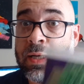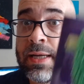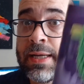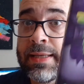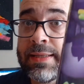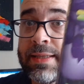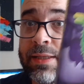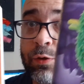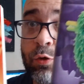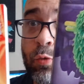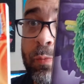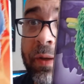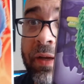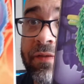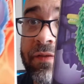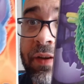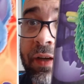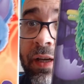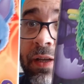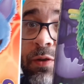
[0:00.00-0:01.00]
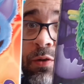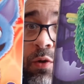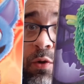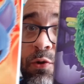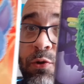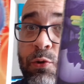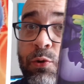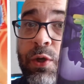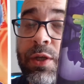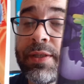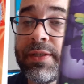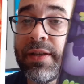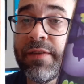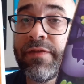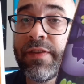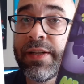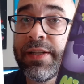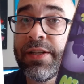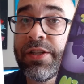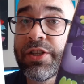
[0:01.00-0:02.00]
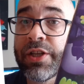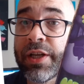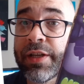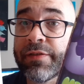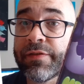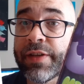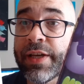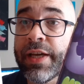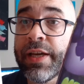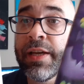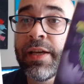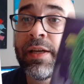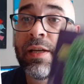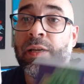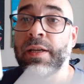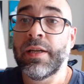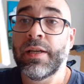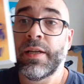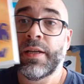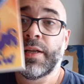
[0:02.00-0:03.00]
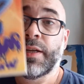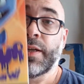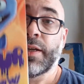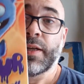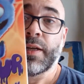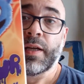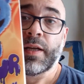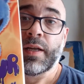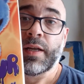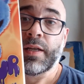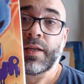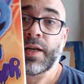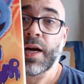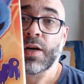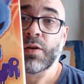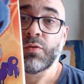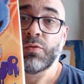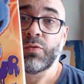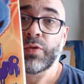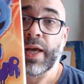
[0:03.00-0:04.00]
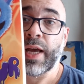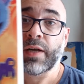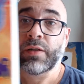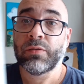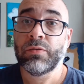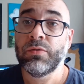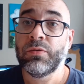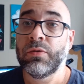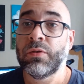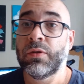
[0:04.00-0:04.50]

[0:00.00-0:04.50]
Ses deux préférés sont ceux de Stéphanie Gervais, garou garou